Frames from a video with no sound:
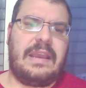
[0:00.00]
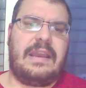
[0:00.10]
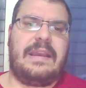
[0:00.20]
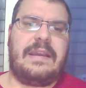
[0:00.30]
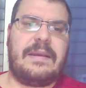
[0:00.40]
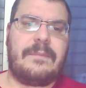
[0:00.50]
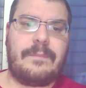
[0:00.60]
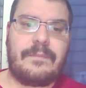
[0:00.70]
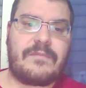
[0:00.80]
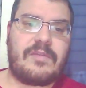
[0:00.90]

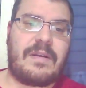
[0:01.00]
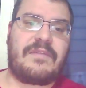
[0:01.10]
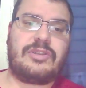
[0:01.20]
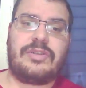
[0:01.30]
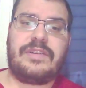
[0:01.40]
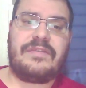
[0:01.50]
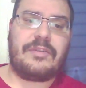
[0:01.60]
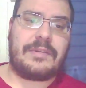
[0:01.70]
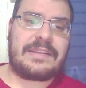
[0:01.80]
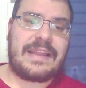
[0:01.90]
ehm, insomma faccio
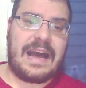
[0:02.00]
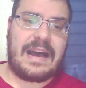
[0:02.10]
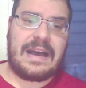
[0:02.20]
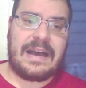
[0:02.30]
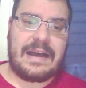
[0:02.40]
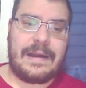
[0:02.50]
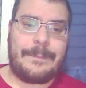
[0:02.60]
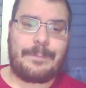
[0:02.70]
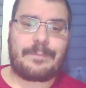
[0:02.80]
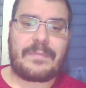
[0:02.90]
difficoltà
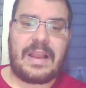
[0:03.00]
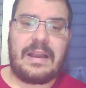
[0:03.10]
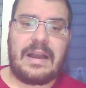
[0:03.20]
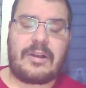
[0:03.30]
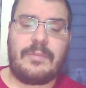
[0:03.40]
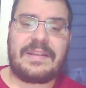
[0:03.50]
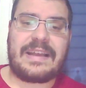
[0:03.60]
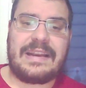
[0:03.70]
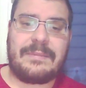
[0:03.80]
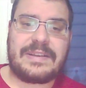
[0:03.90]
a
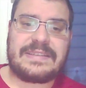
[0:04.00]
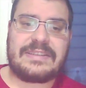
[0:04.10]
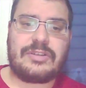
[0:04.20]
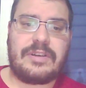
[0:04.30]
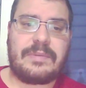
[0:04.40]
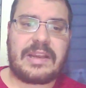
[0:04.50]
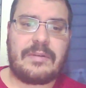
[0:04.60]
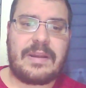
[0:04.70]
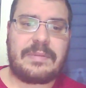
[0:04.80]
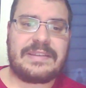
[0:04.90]
commentare la prestazione perché è
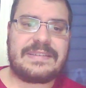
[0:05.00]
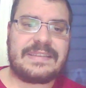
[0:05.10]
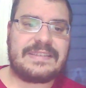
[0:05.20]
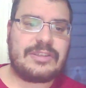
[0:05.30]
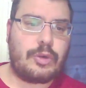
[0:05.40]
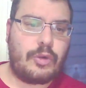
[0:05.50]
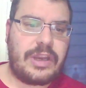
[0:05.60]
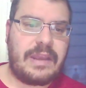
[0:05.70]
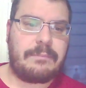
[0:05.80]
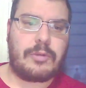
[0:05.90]
una
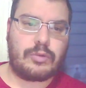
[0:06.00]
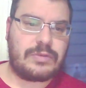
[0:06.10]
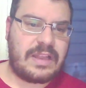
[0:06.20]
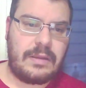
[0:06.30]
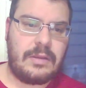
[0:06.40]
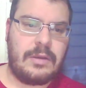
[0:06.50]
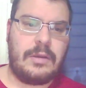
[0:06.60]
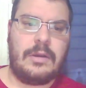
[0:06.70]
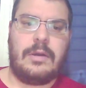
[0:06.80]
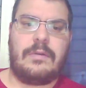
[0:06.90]
prestazione brutta,
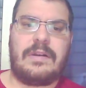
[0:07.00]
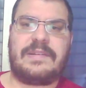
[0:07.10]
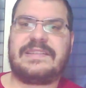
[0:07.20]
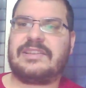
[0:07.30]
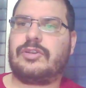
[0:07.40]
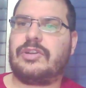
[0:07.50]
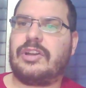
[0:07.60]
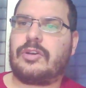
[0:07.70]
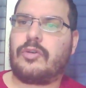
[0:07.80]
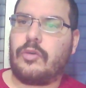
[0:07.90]
una
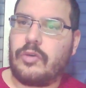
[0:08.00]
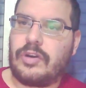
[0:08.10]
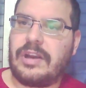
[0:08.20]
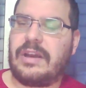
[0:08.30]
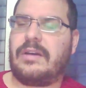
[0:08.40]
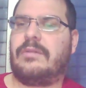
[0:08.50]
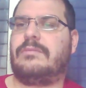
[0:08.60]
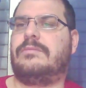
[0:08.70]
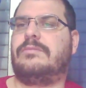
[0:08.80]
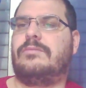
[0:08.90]
prestazione con
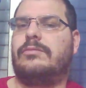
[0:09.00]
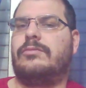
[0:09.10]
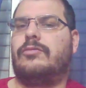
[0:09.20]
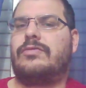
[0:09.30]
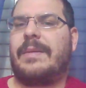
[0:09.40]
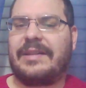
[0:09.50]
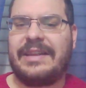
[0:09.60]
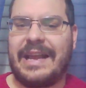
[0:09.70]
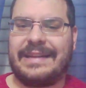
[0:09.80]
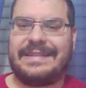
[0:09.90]
una
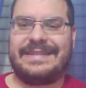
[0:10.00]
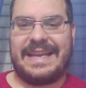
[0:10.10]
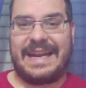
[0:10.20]
partita che ti si era